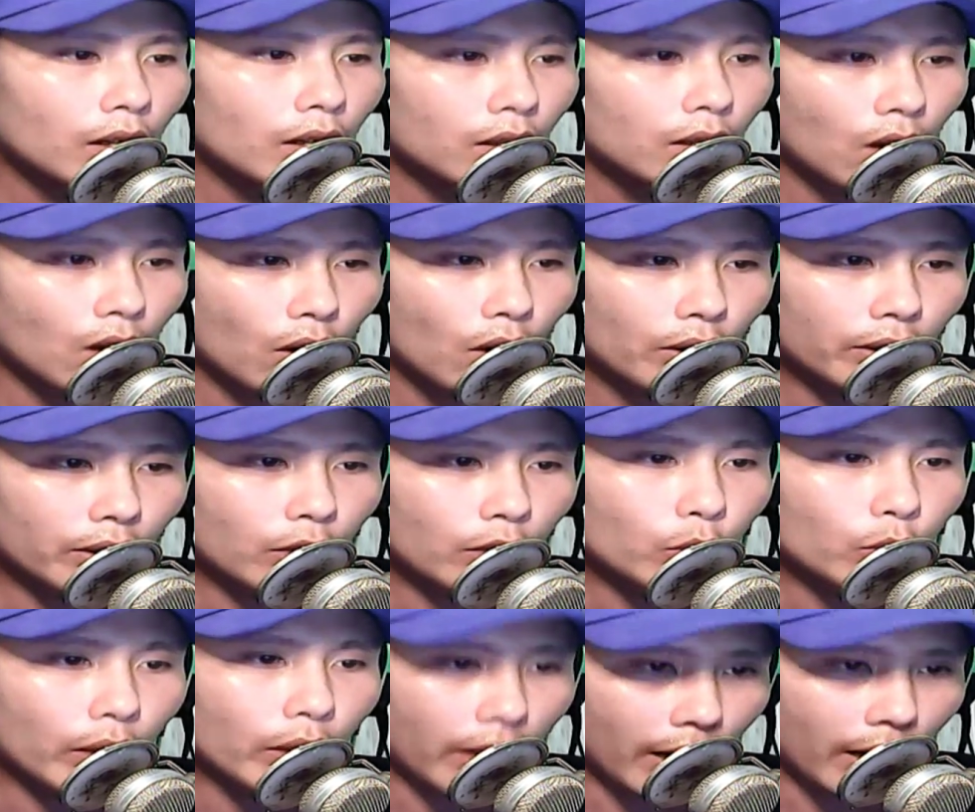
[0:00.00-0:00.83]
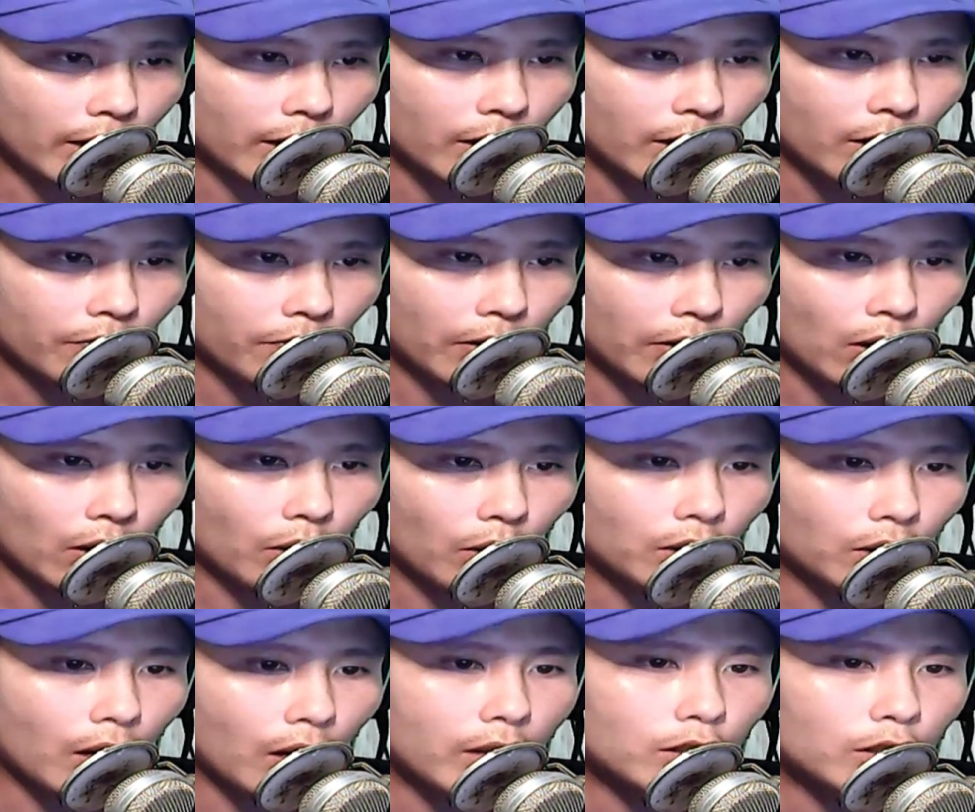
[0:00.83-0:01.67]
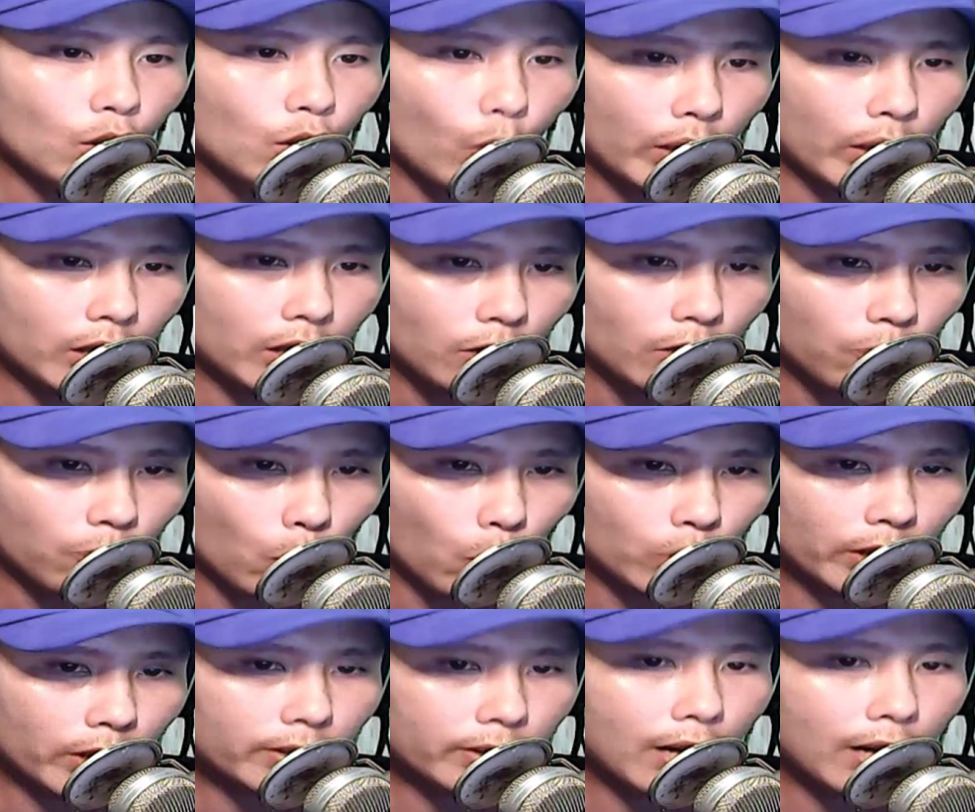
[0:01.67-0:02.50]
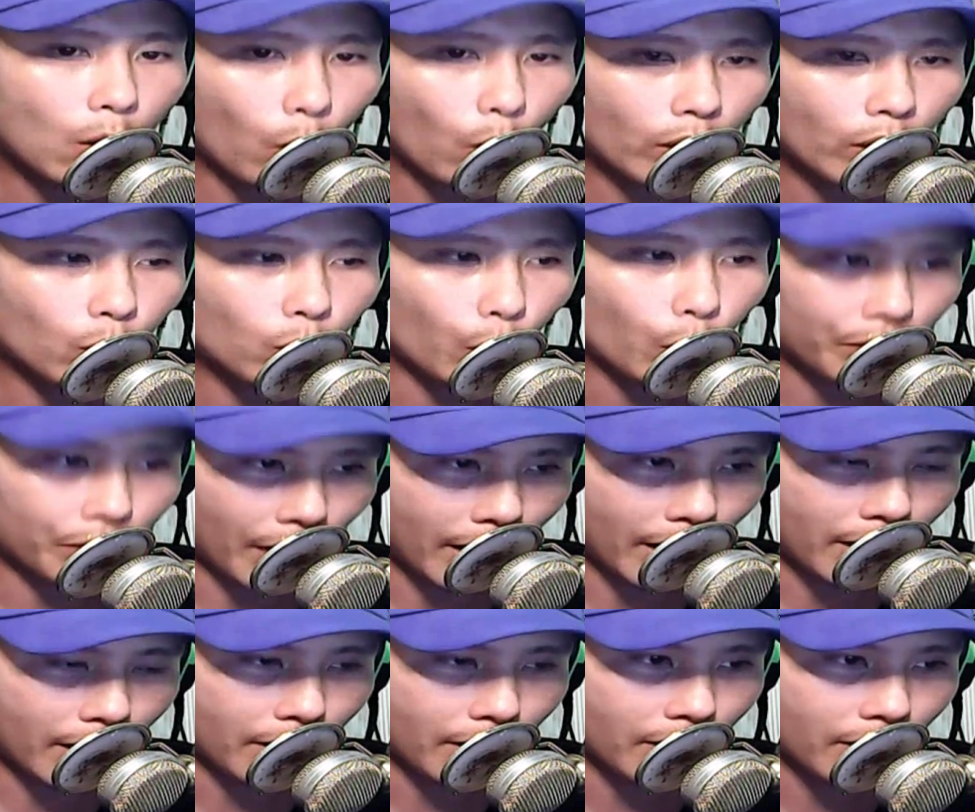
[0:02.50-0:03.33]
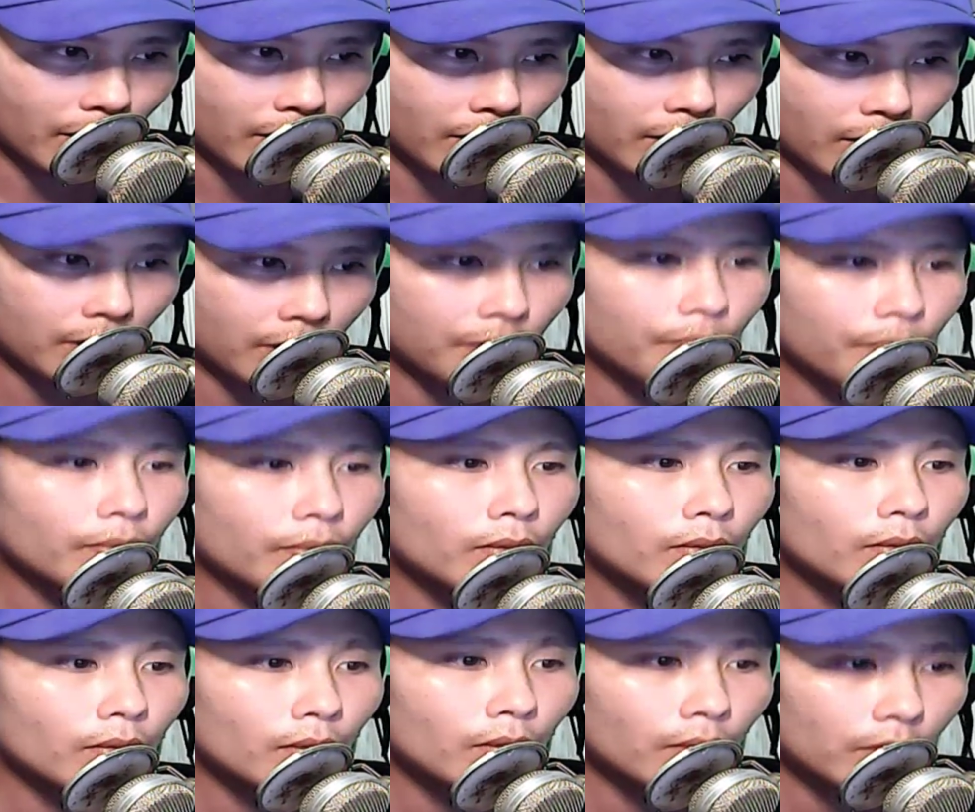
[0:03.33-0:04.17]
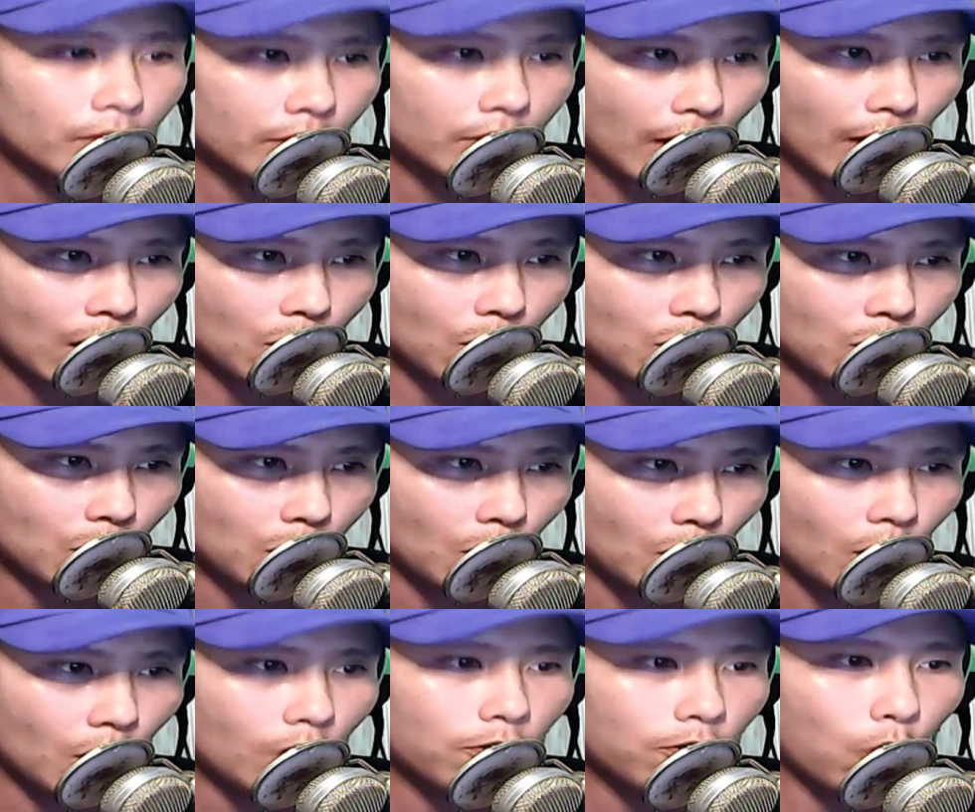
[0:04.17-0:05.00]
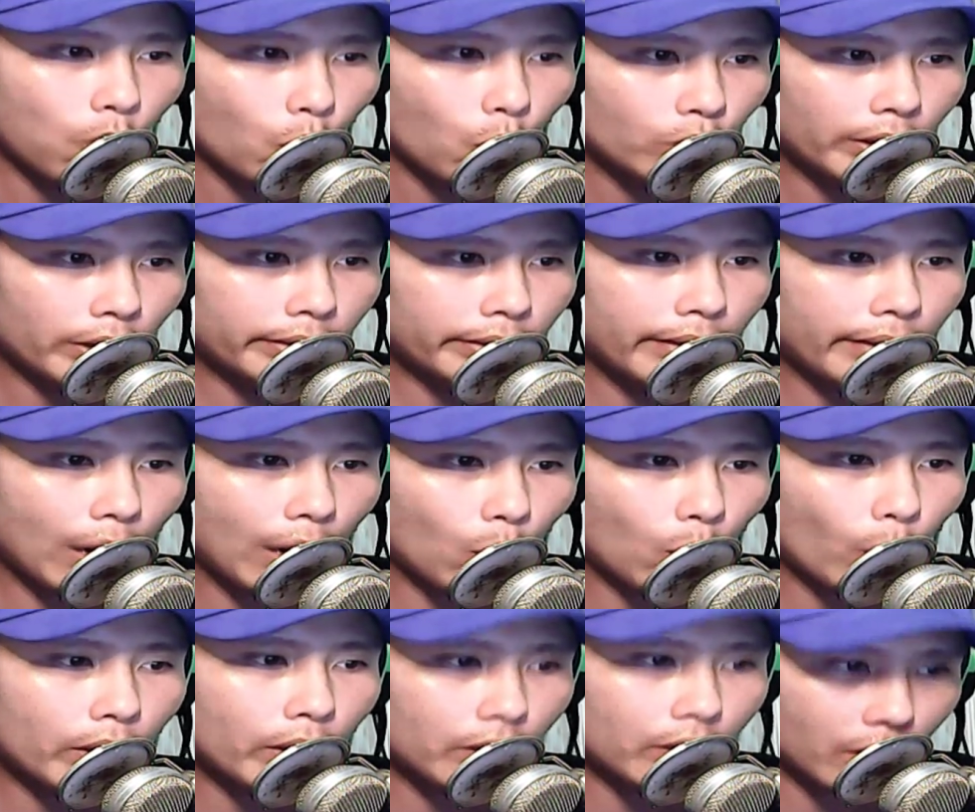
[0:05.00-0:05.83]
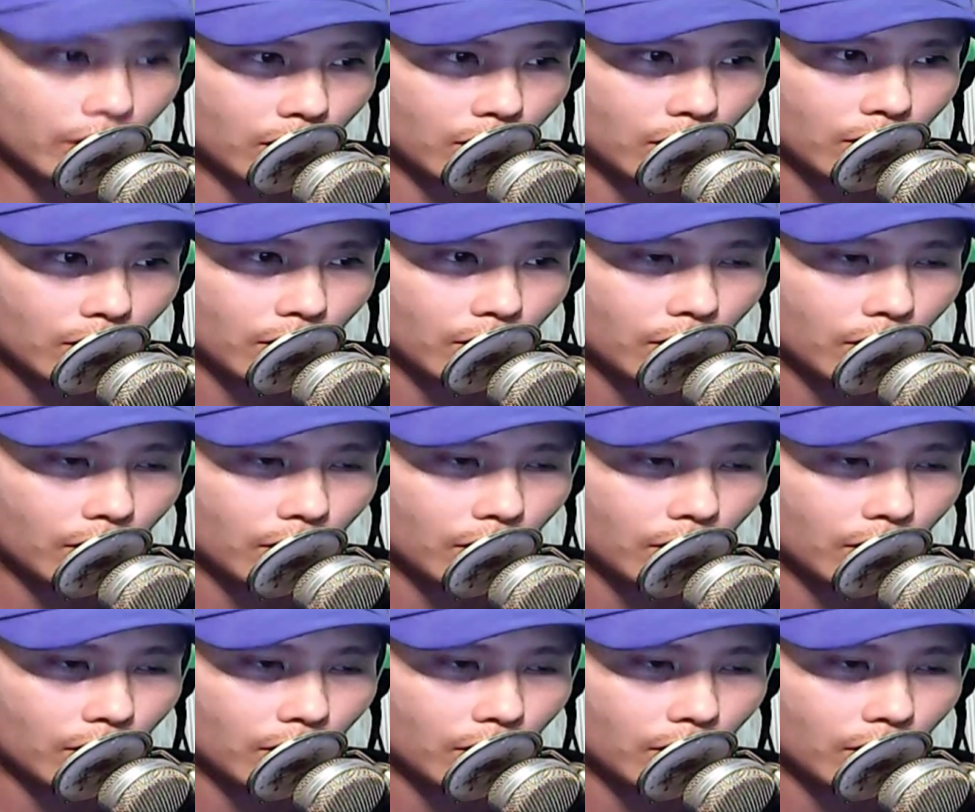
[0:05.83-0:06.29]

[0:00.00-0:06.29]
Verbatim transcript: nói tới chuyện này phải nói tới sư huynh phu nhất đạo quân của ta sao phu nhất đạo quân ư